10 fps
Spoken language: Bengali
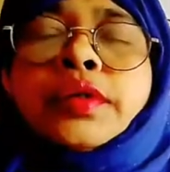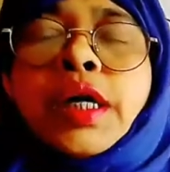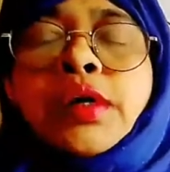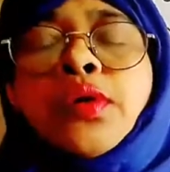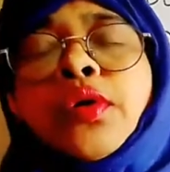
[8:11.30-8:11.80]

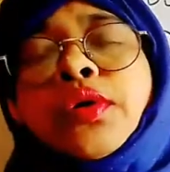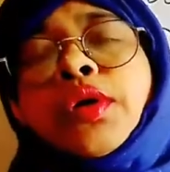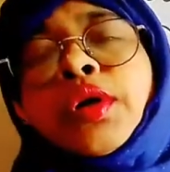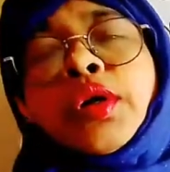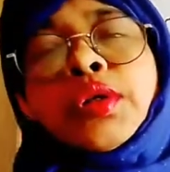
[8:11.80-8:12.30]
যাই হোক
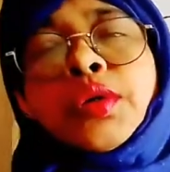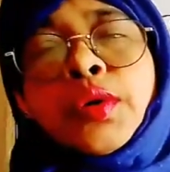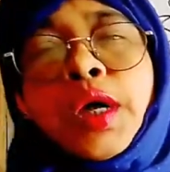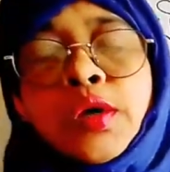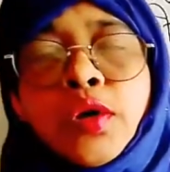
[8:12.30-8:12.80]
তো
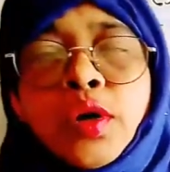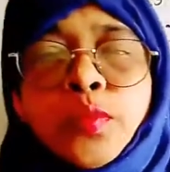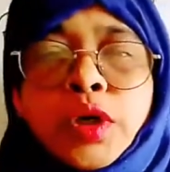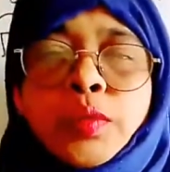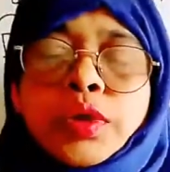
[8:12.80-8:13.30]
এই হলো
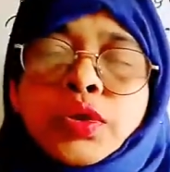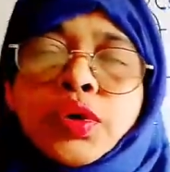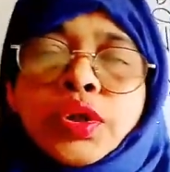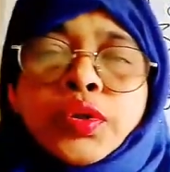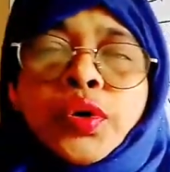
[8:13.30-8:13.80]
মোটামুটি
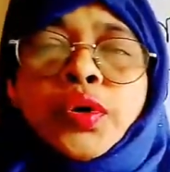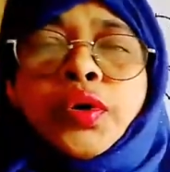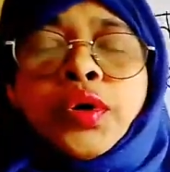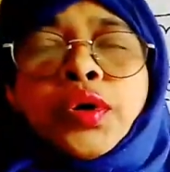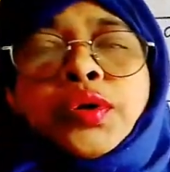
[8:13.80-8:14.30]
চরিত্র
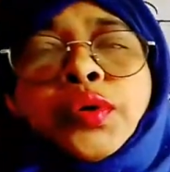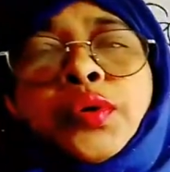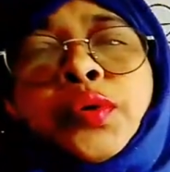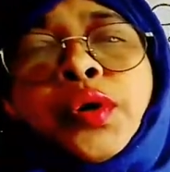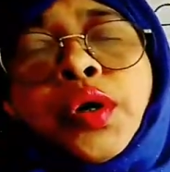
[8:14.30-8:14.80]
তো
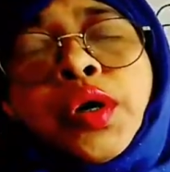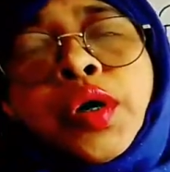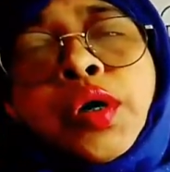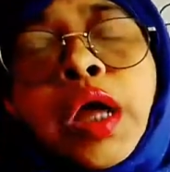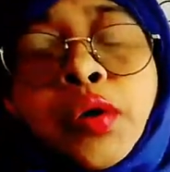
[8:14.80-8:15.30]

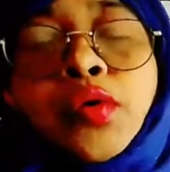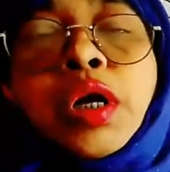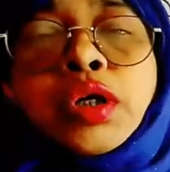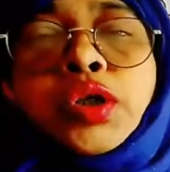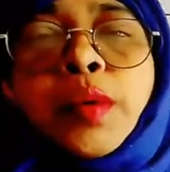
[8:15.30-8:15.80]

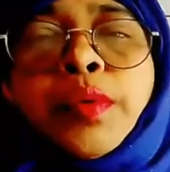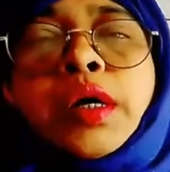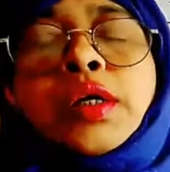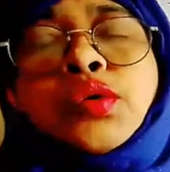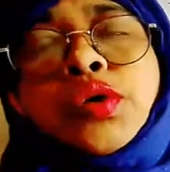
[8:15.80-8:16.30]
এখন আসো
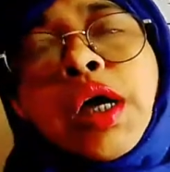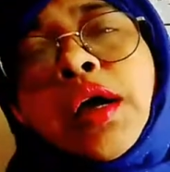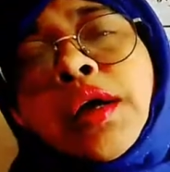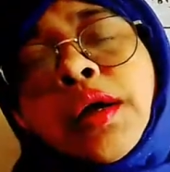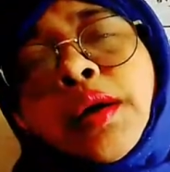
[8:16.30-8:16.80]
আমরা কিছুটা
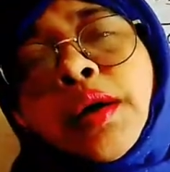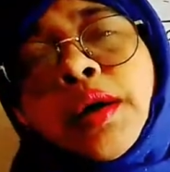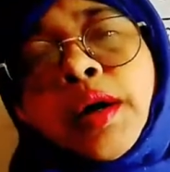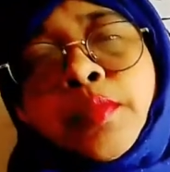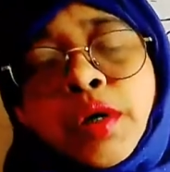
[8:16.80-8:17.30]

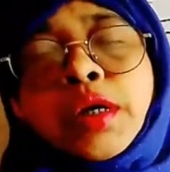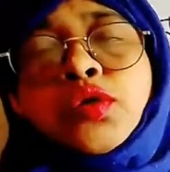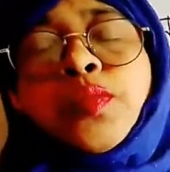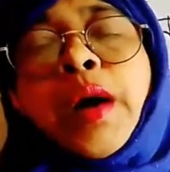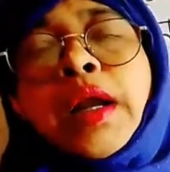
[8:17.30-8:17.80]
আমরা
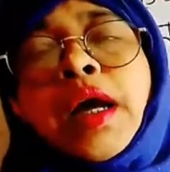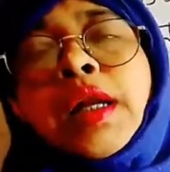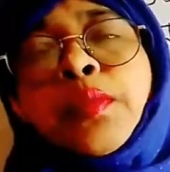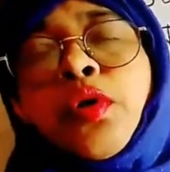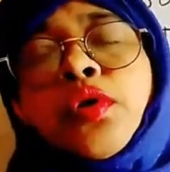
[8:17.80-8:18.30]
কিছু
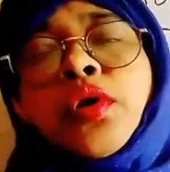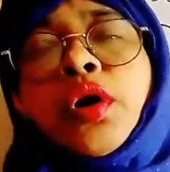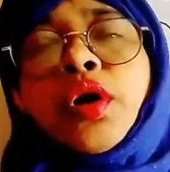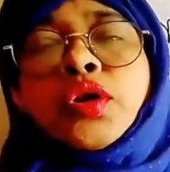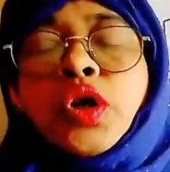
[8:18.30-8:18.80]
বানান এবং
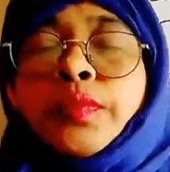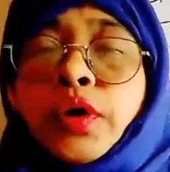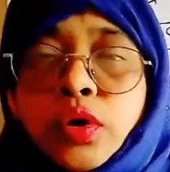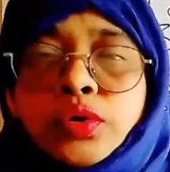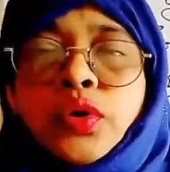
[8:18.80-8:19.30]

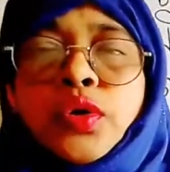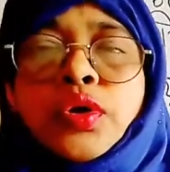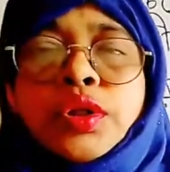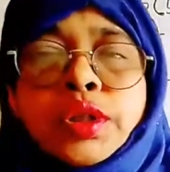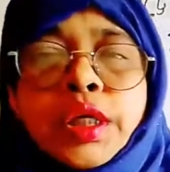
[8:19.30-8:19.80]
শব্দের অর্থ
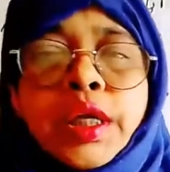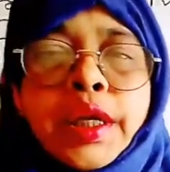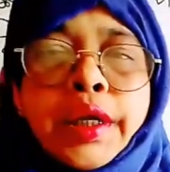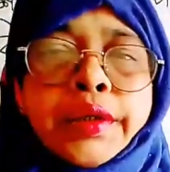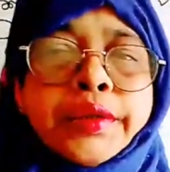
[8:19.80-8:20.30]
জেনে
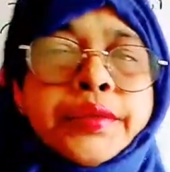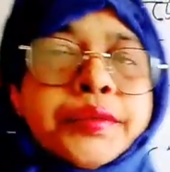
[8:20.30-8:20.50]
নিই